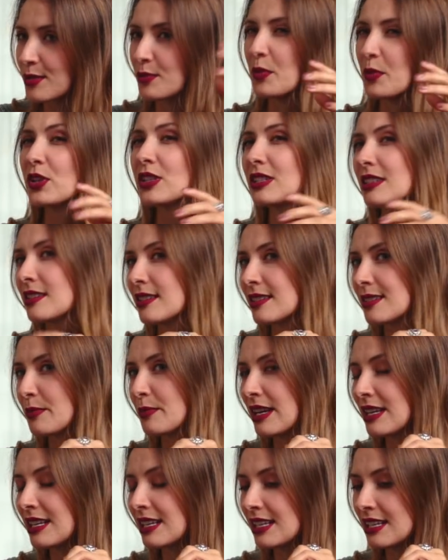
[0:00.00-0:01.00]
So möchte ich, dass
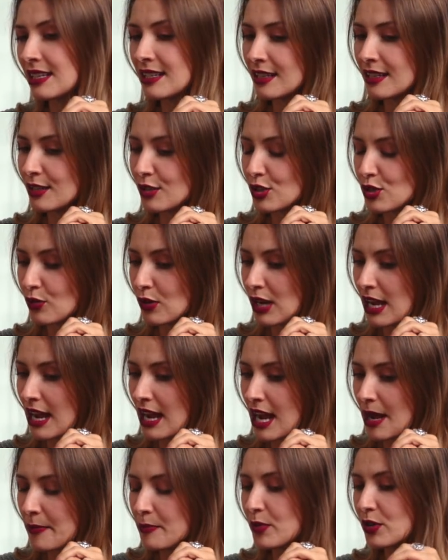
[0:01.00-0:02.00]
meine Kinder den Schnuller
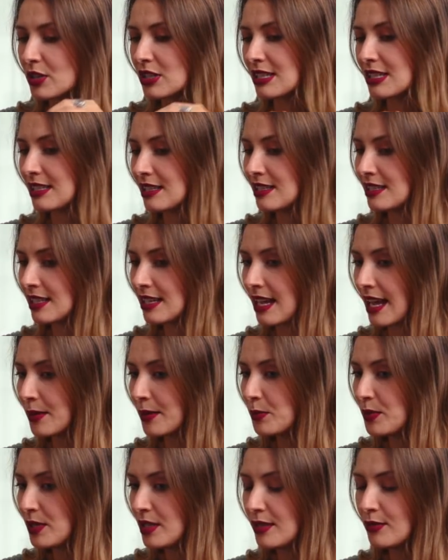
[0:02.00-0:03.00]
haben? Möchte ich ihnen den
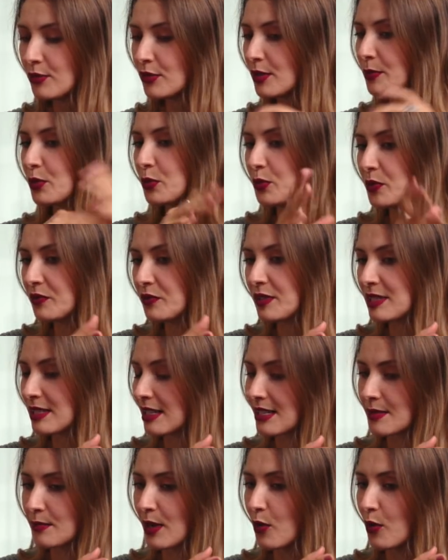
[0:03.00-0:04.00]
anbieten oder probieren wir es
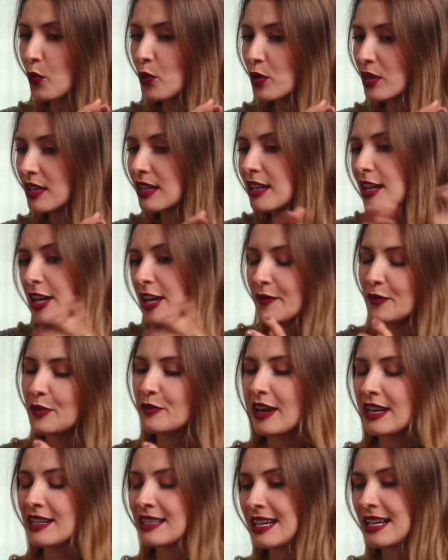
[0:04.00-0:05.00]
erstmal ohne? Wie
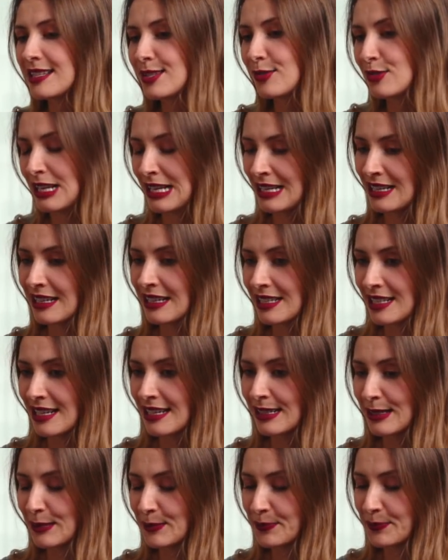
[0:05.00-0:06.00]
waren da so deine
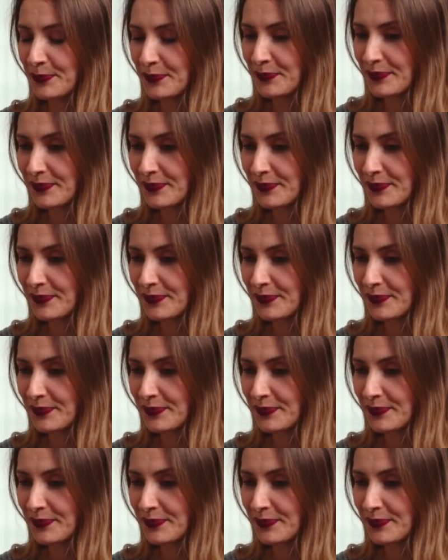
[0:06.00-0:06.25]
Gedanken?